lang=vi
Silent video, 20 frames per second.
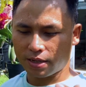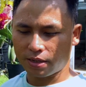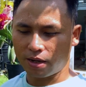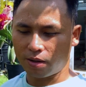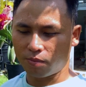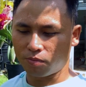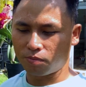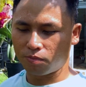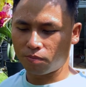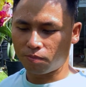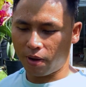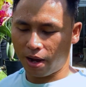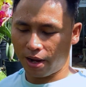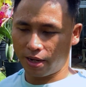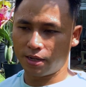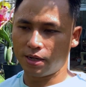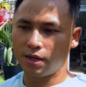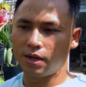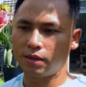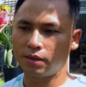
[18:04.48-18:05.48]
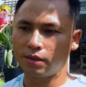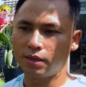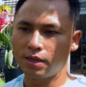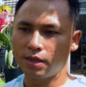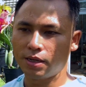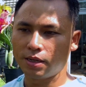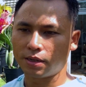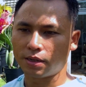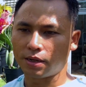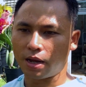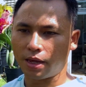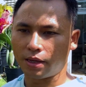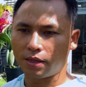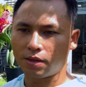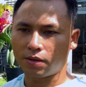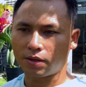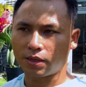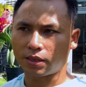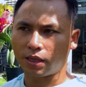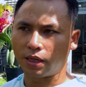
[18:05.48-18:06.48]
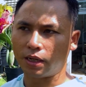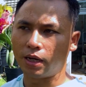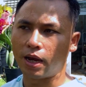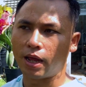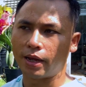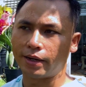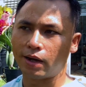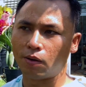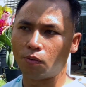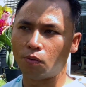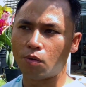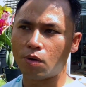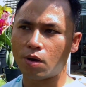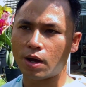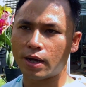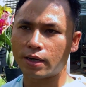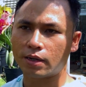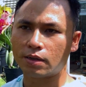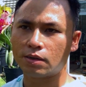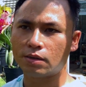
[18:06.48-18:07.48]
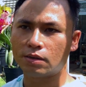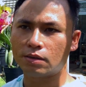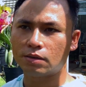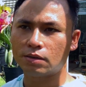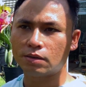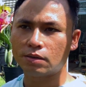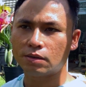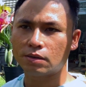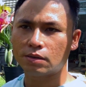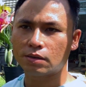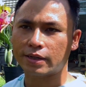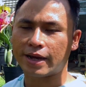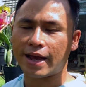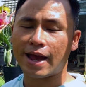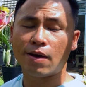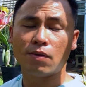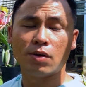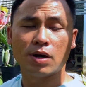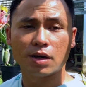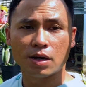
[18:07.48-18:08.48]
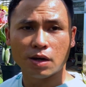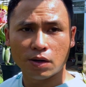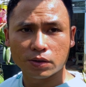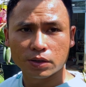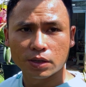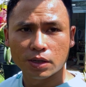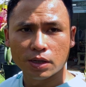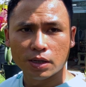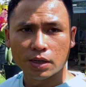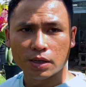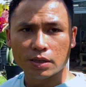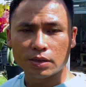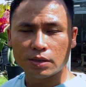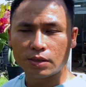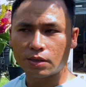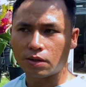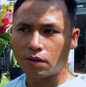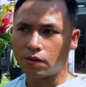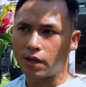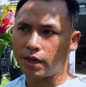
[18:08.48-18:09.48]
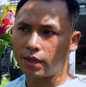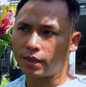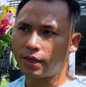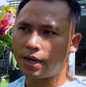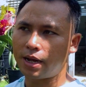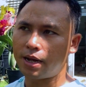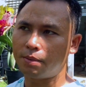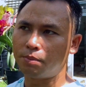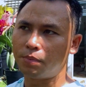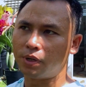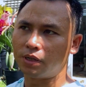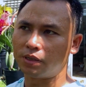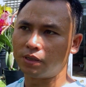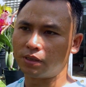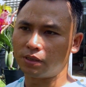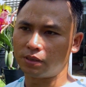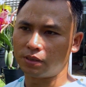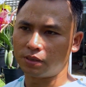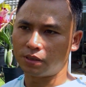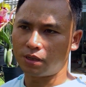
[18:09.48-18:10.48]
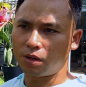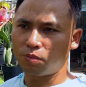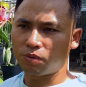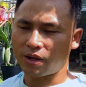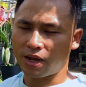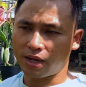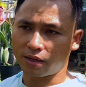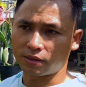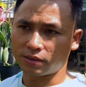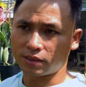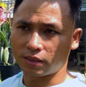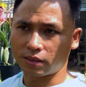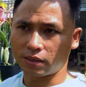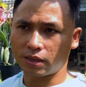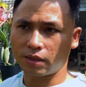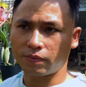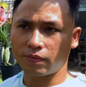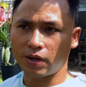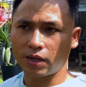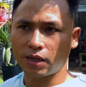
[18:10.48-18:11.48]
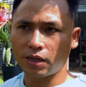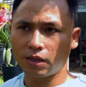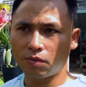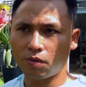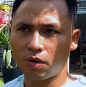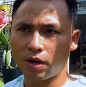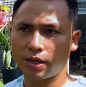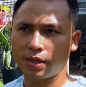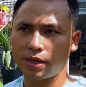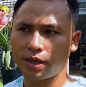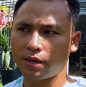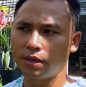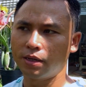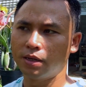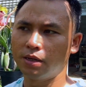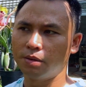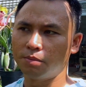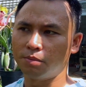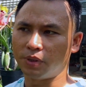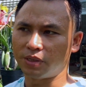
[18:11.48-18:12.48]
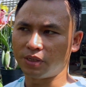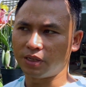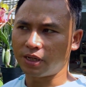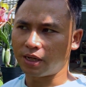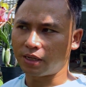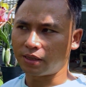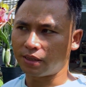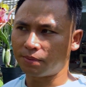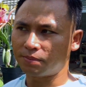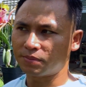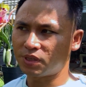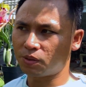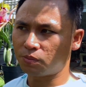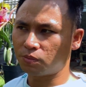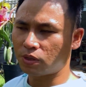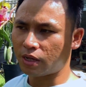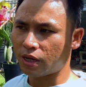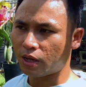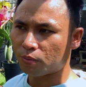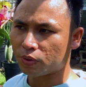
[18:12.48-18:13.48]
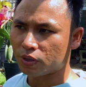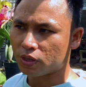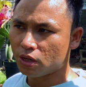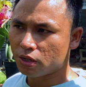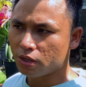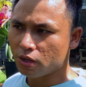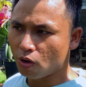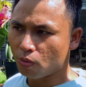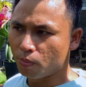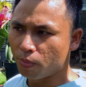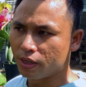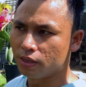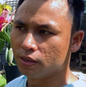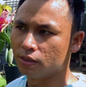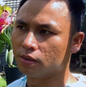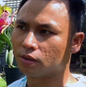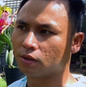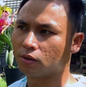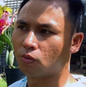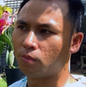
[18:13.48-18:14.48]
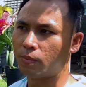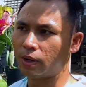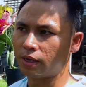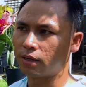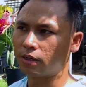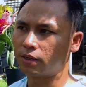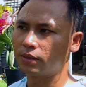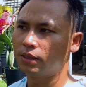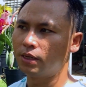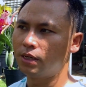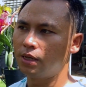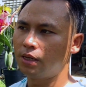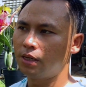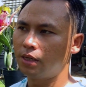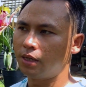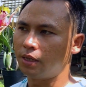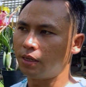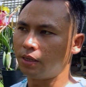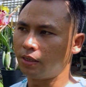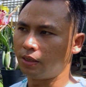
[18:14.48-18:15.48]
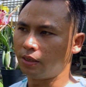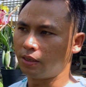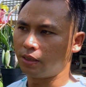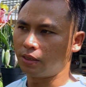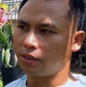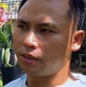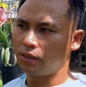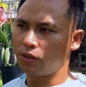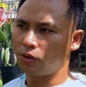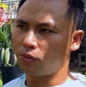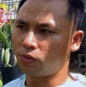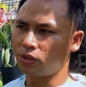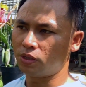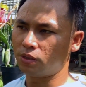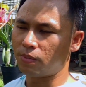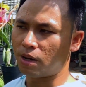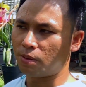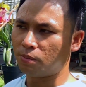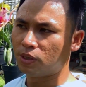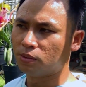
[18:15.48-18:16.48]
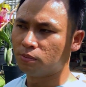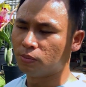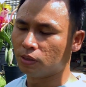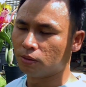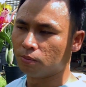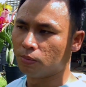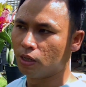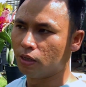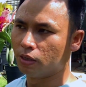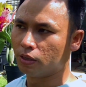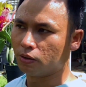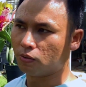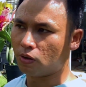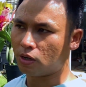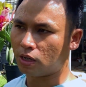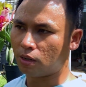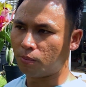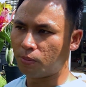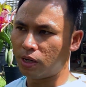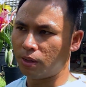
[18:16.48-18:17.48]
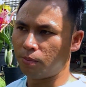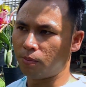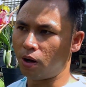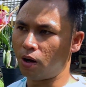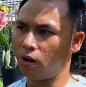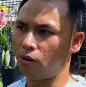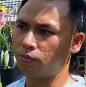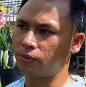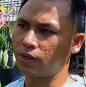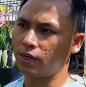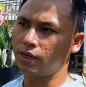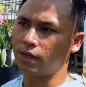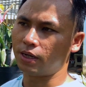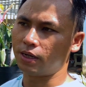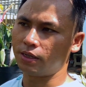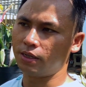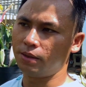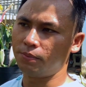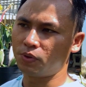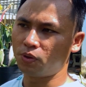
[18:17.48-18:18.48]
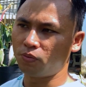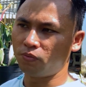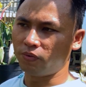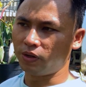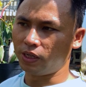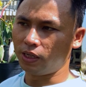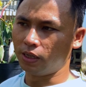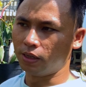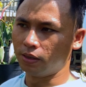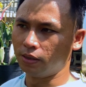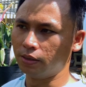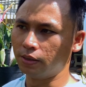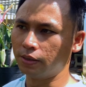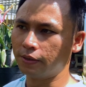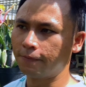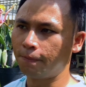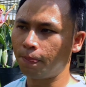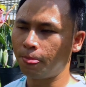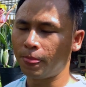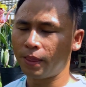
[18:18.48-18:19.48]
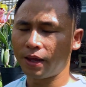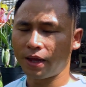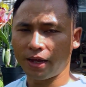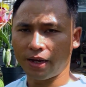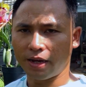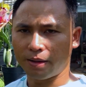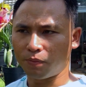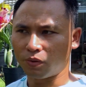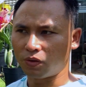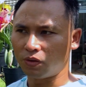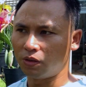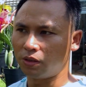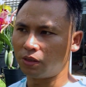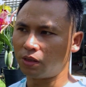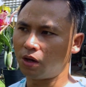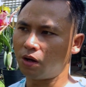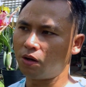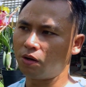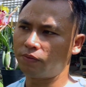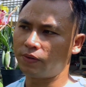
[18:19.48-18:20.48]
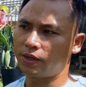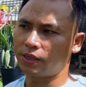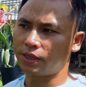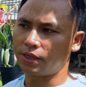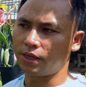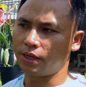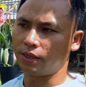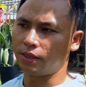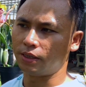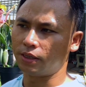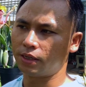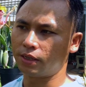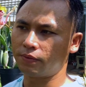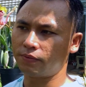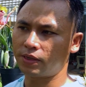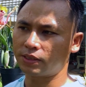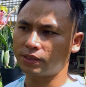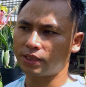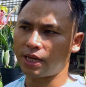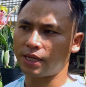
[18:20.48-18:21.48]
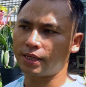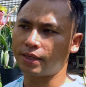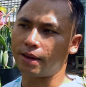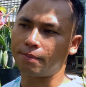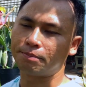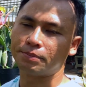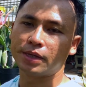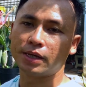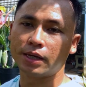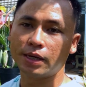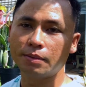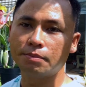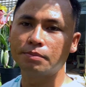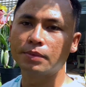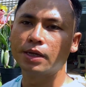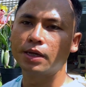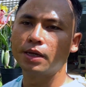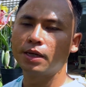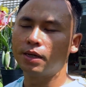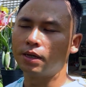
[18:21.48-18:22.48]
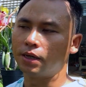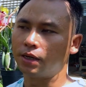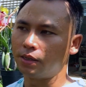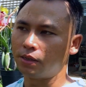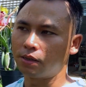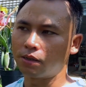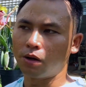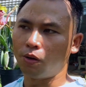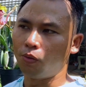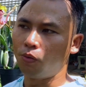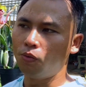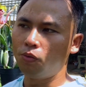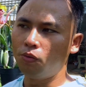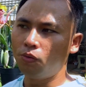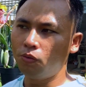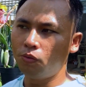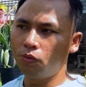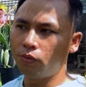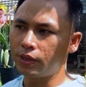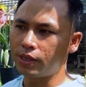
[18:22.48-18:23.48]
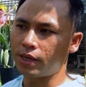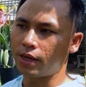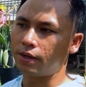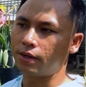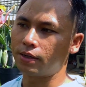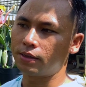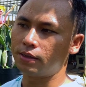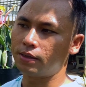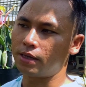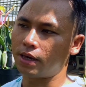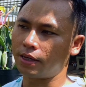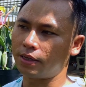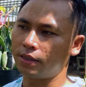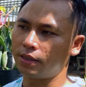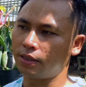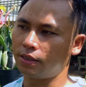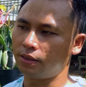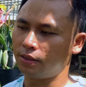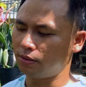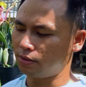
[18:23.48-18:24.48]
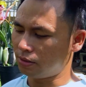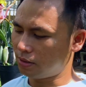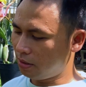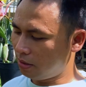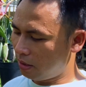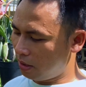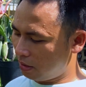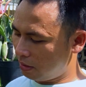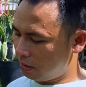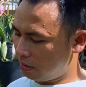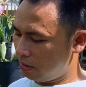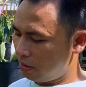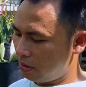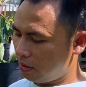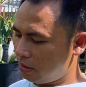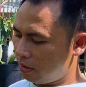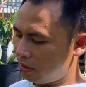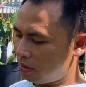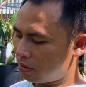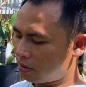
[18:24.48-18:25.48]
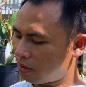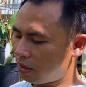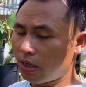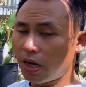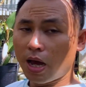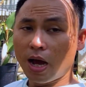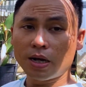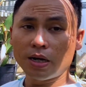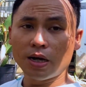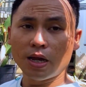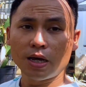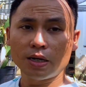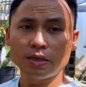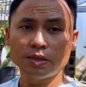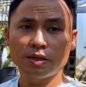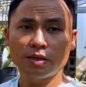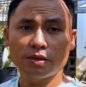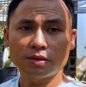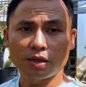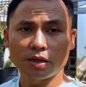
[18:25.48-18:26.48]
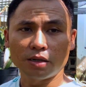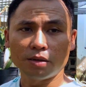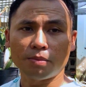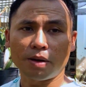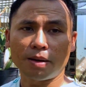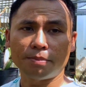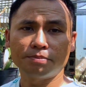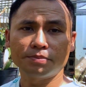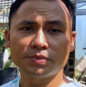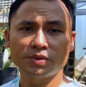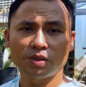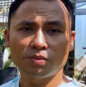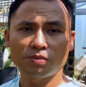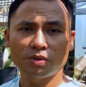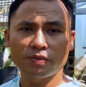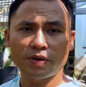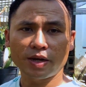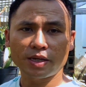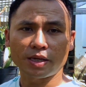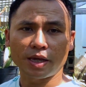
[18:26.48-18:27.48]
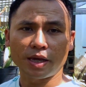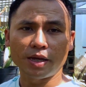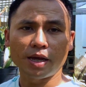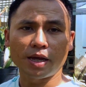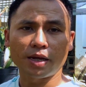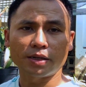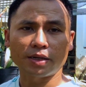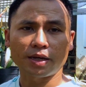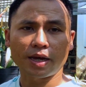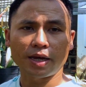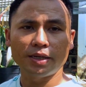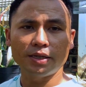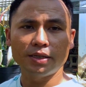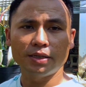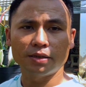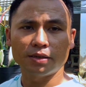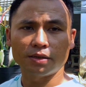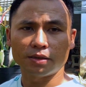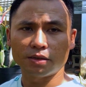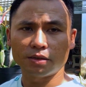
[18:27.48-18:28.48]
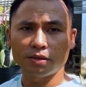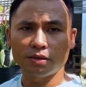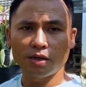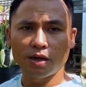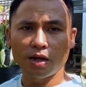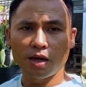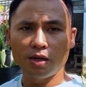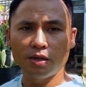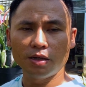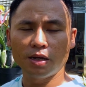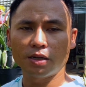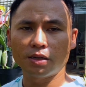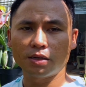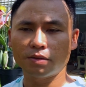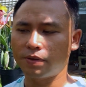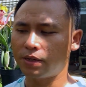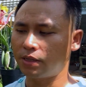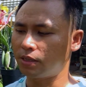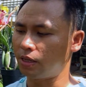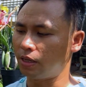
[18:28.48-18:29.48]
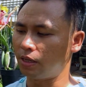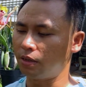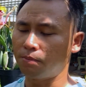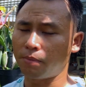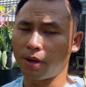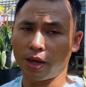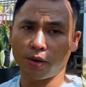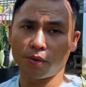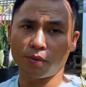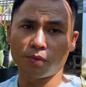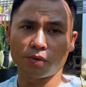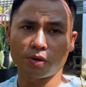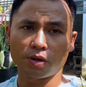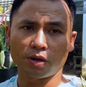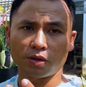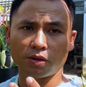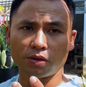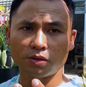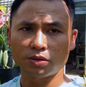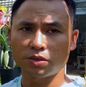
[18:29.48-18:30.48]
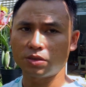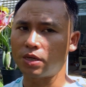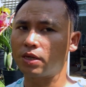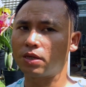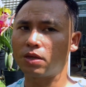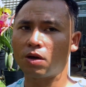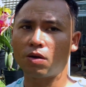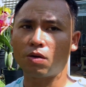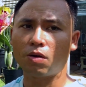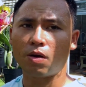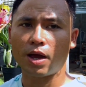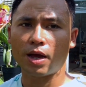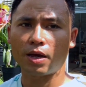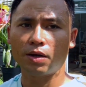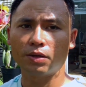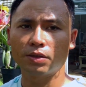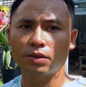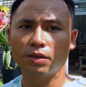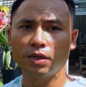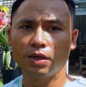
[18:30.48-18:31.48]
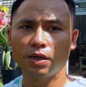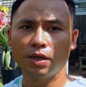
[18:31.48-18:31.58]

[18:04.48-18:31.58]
động, mạnh hơn để cho cái tỷ lệ đậu hoa nó cao hơn thôi, chứ còn thật ra mình không cần xịt cái phân kích hoa nha, mình chỉ cần chăm sóc nó theo cái chế độ bình thường của mình thôi. Thì ví dụ như 30-10-10 hoặc là B1 hay là hiêm chung vị lượng, hay là mọi người chọn phân chì hay phân tan chậm gì hiêm, thì nó đủ quy trình nó như vậy, thì nó cứ lớn lên, nó từ mầm xong nó phát triển thành cây, rồi nó lớn lên nó phát triển mèo, rồi nó sẽ cho hoa thôi,